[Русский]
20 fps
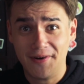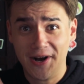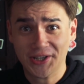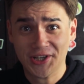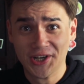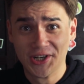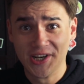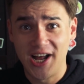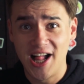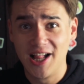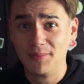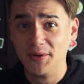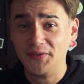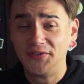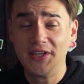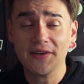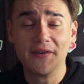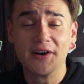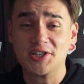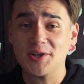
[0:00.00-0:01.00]
ваши жалобы,
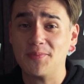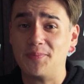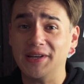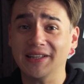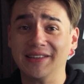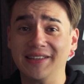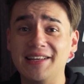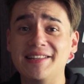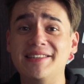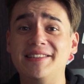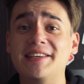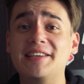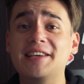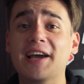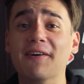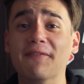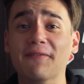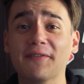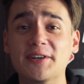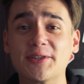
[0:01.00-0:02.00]
все ваши претензии
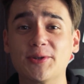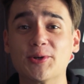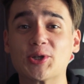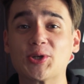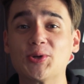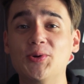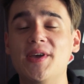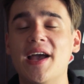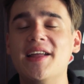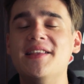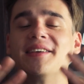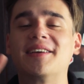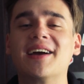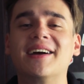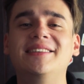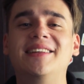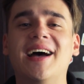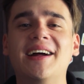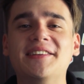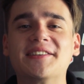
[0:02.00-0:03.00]
я выслушаю, я
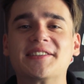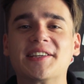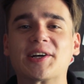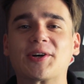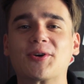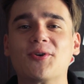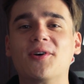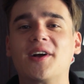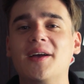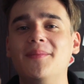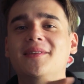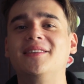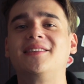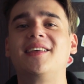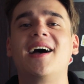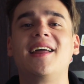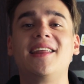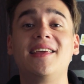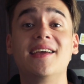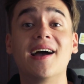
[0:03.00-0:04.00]
никогда не закрою
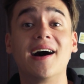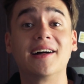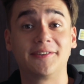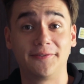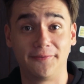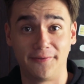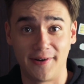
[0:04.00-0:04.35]
комментарии от